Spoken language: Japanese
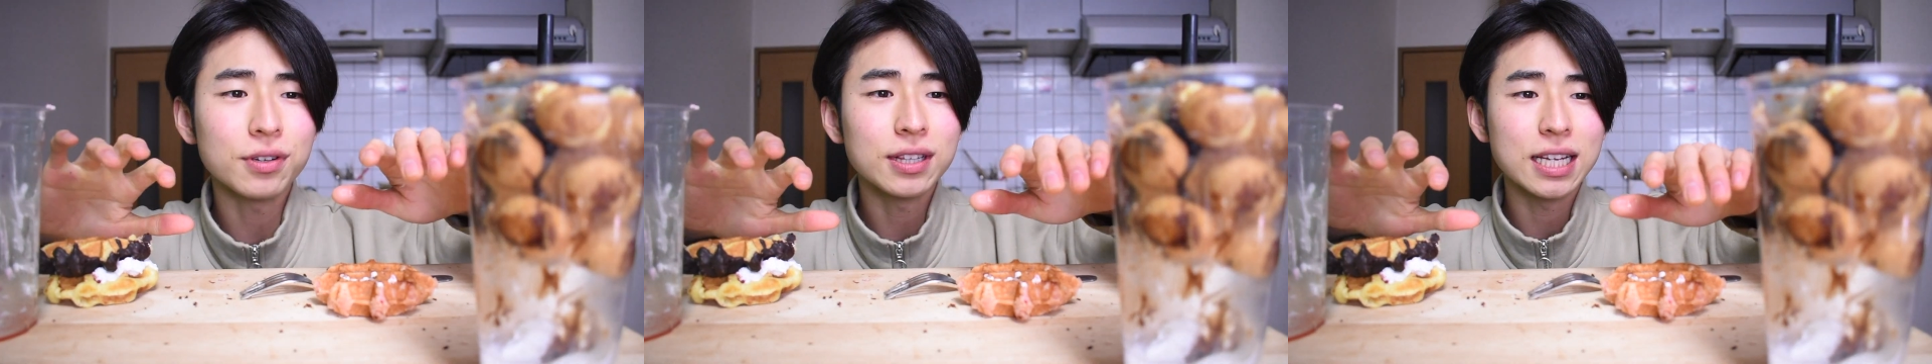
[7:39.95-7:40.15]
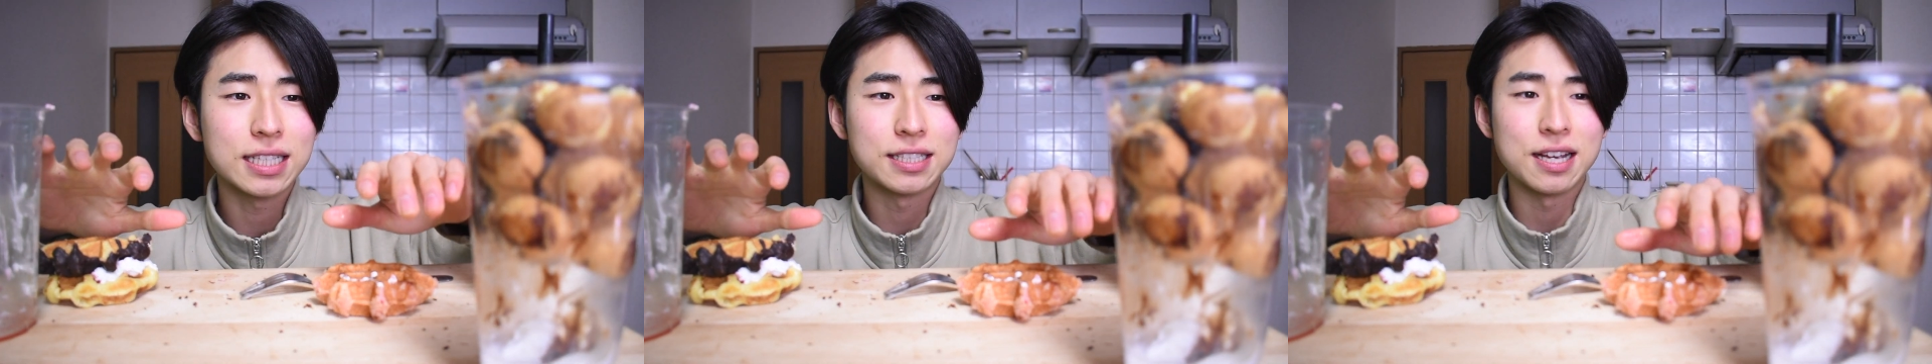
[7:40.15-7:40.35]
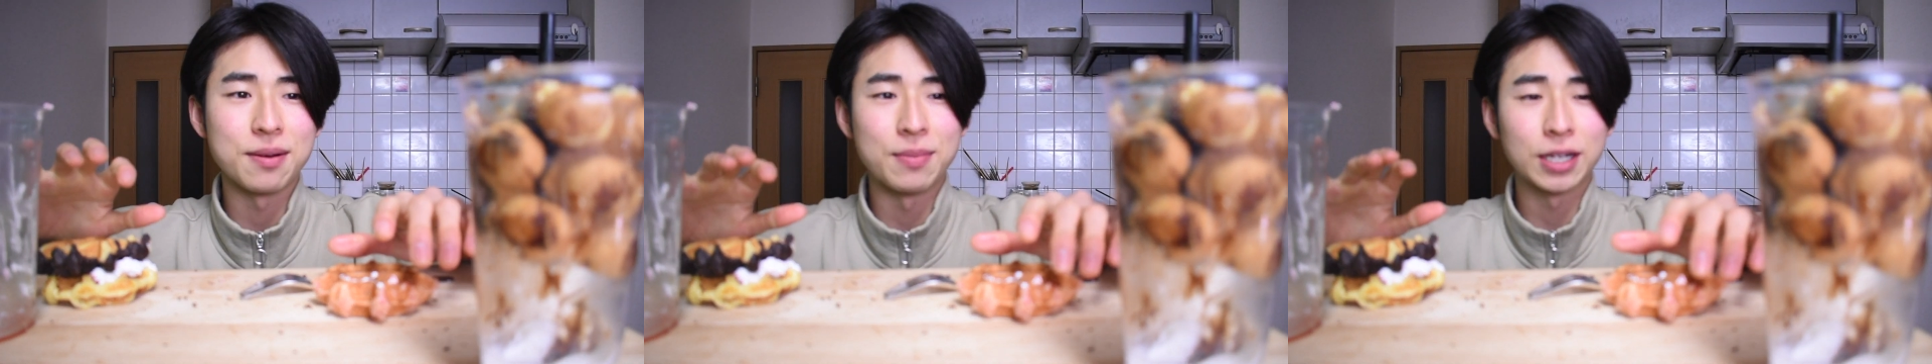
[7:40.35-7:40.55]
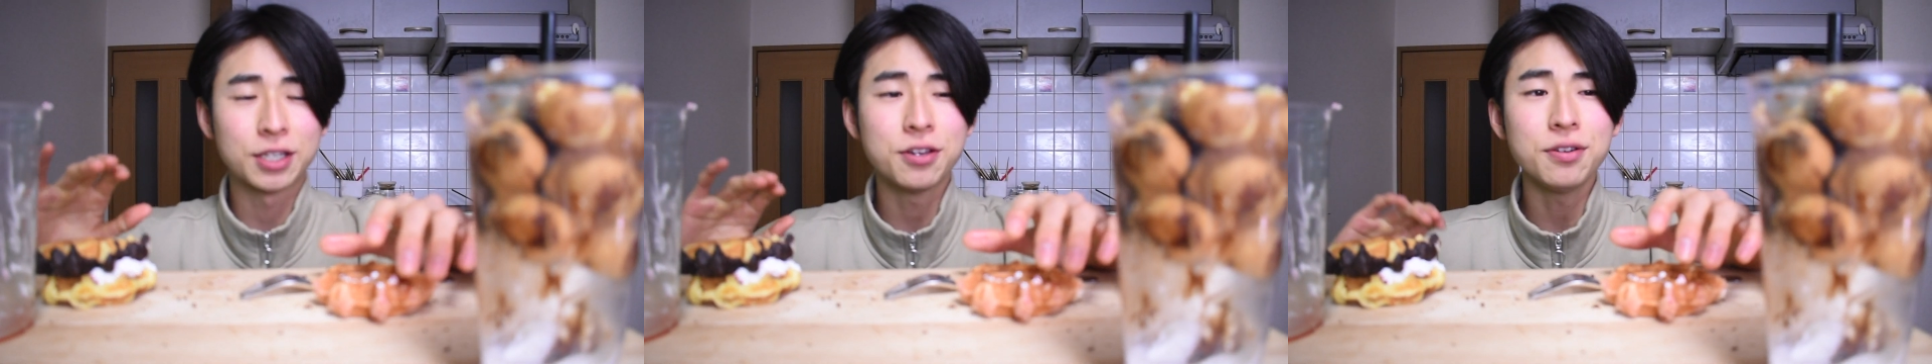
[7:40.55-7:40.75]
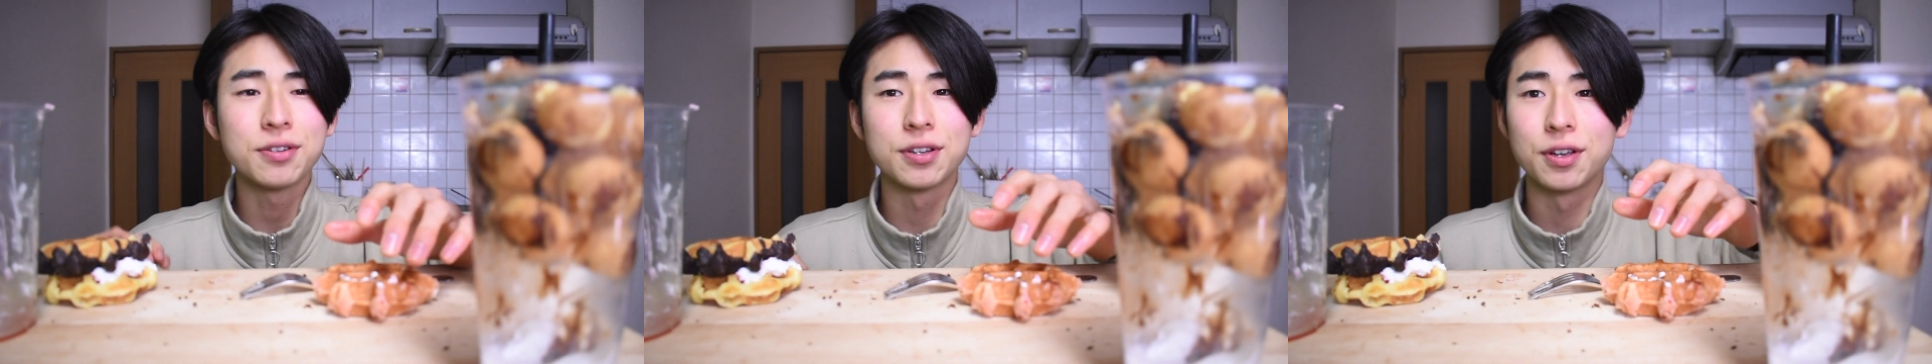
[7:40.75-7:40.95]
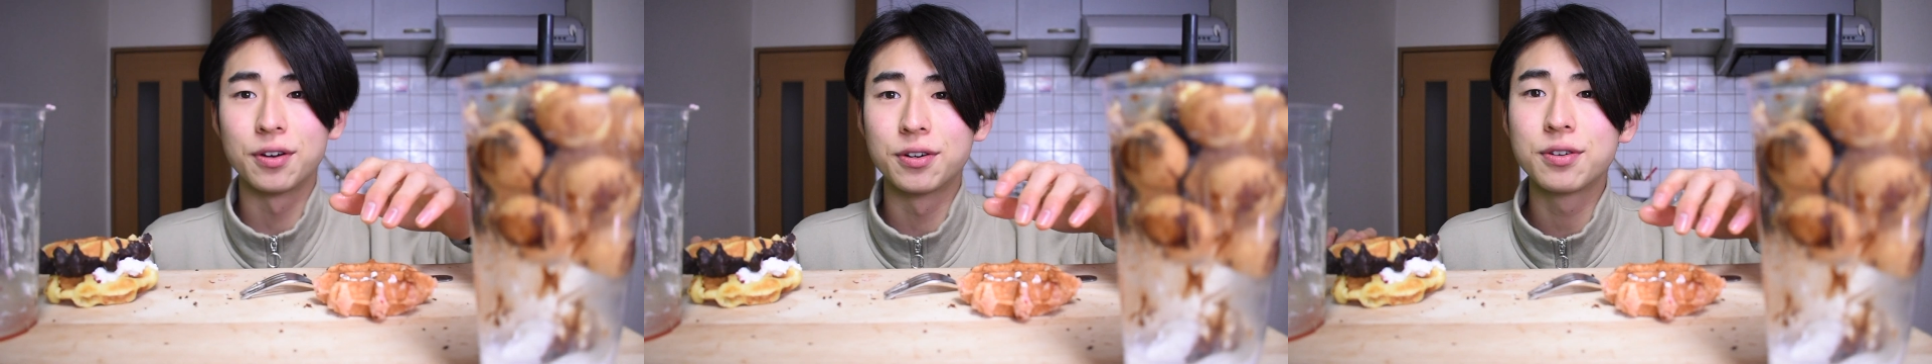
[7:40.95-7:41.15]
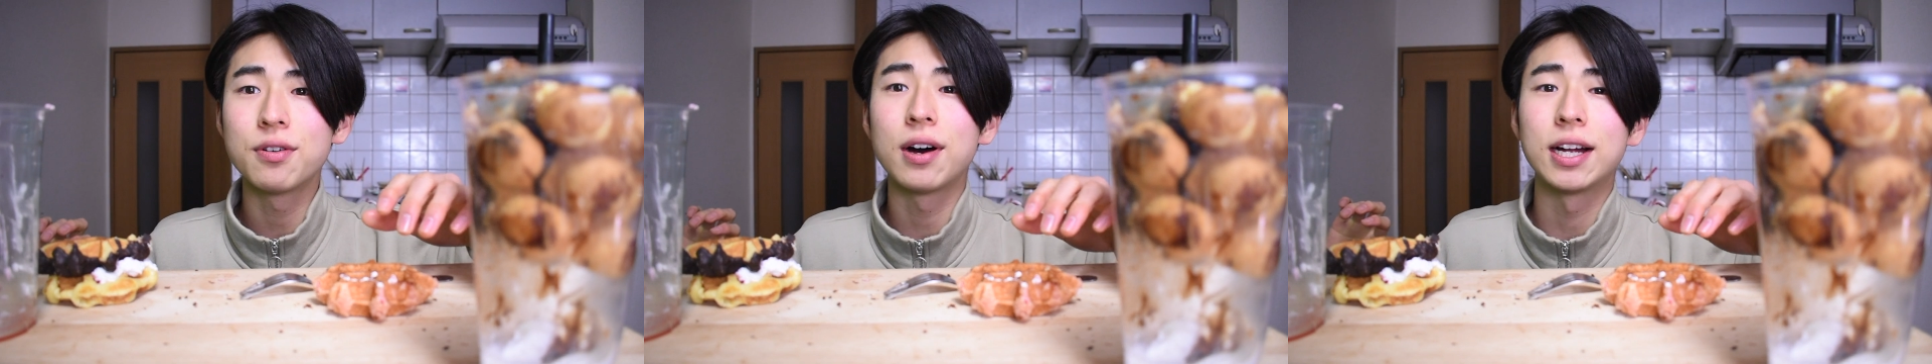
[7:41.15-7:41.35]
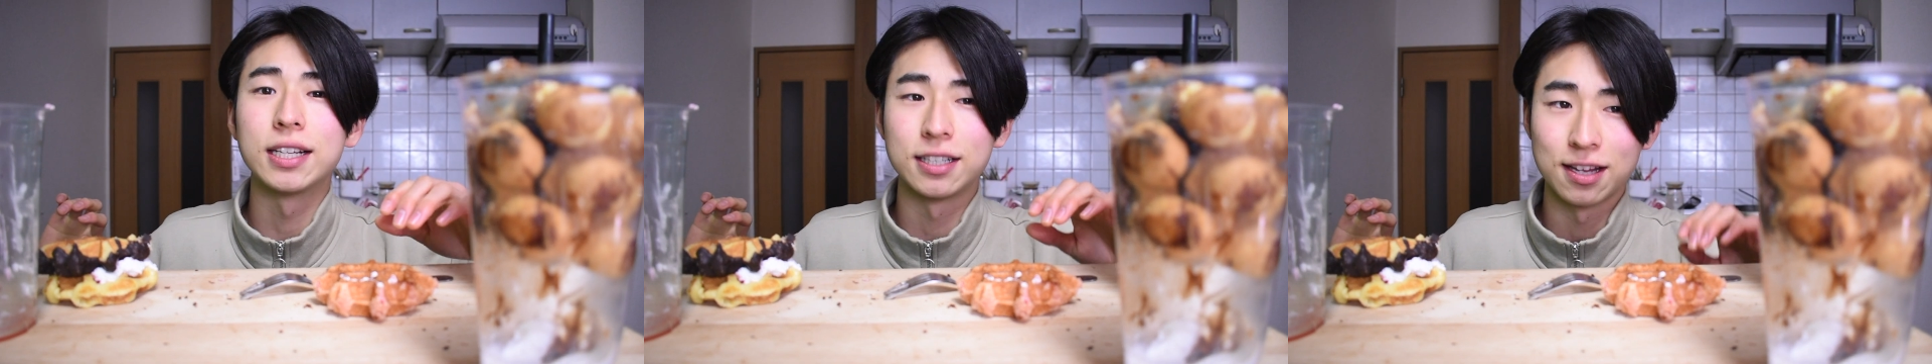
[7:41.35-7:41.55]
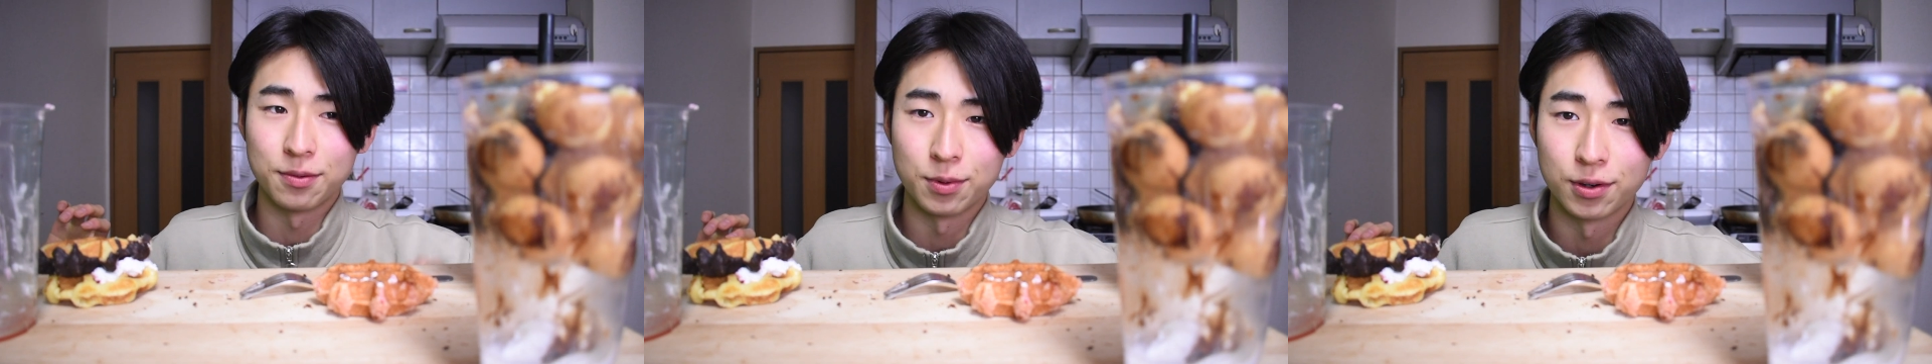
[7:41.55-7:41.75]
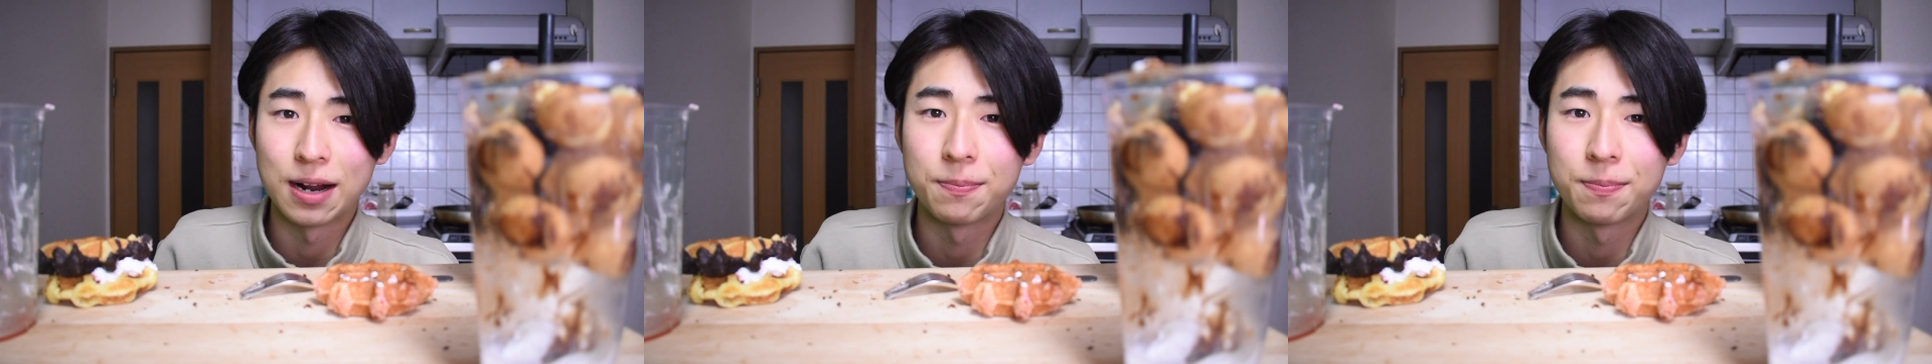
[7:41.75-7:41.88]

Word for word: 残ったやつはまあ今日の夜ご飯にでも